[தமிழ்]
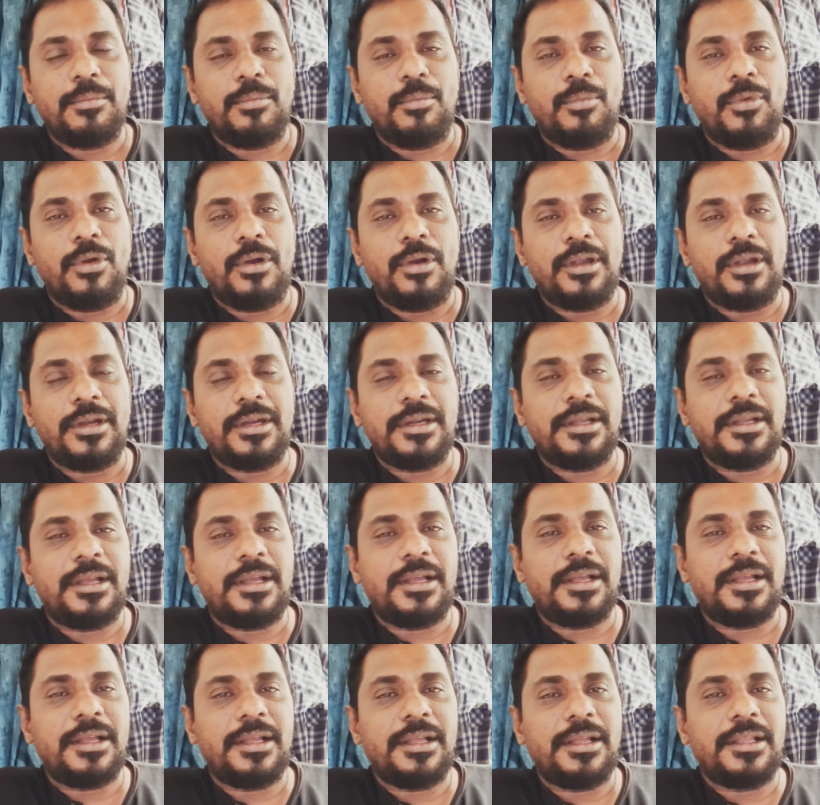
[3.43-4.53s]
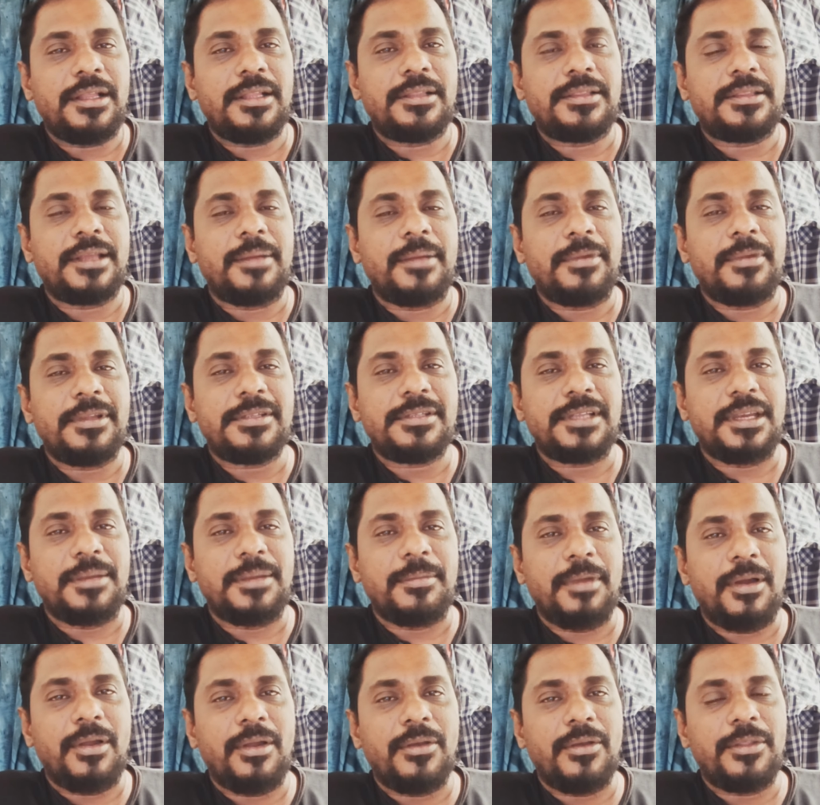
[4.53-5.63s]
மோகன் தமிழ்
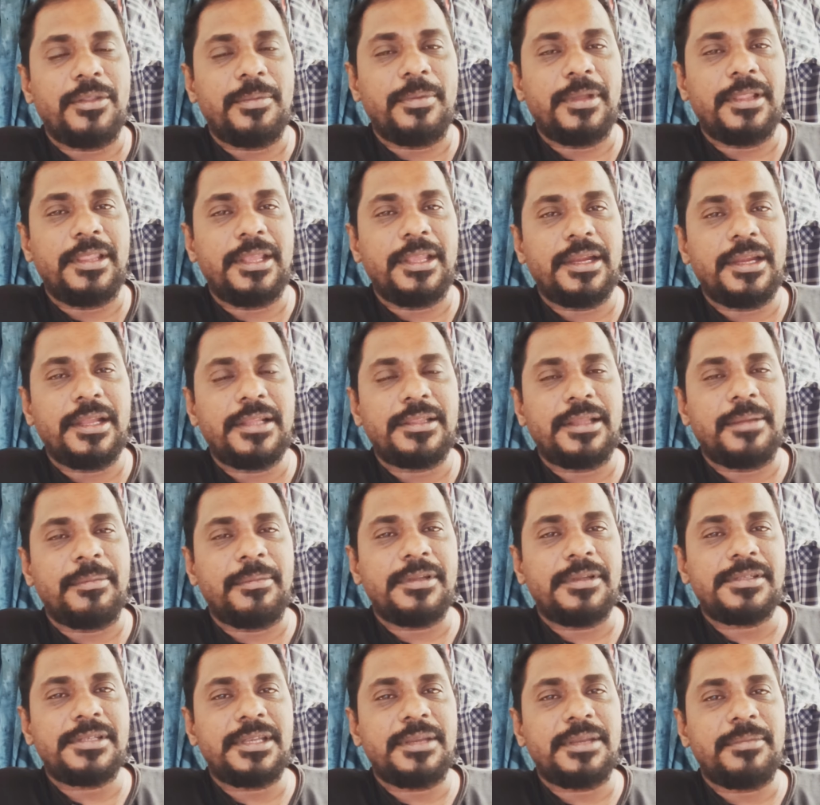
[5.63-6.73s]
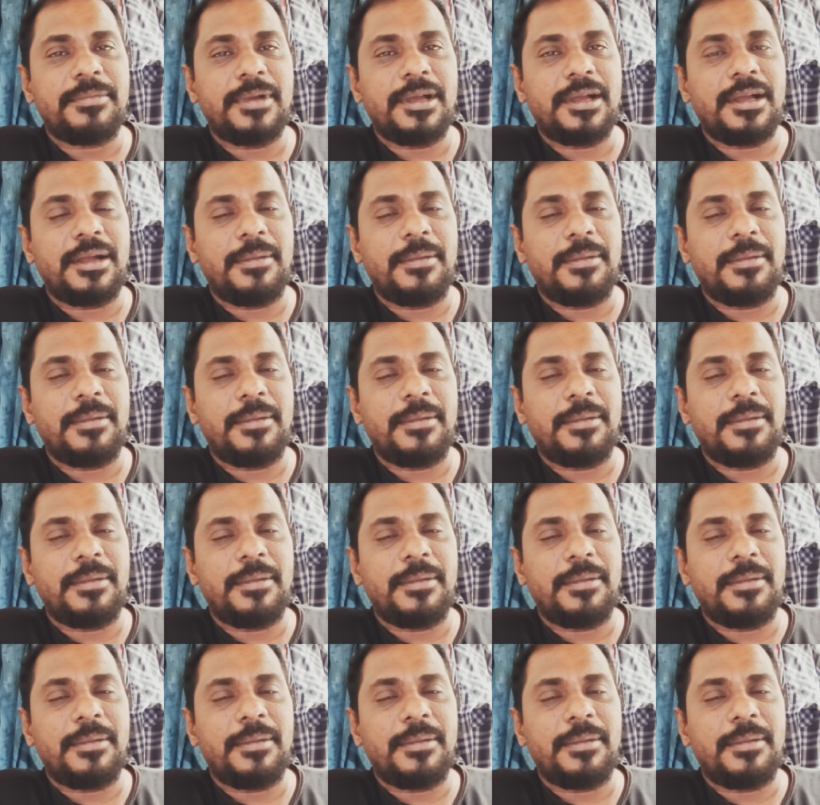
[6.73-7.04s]
சினிமாவில் வந்து பார்த்திங்கன்னா தமிழ் சினிமா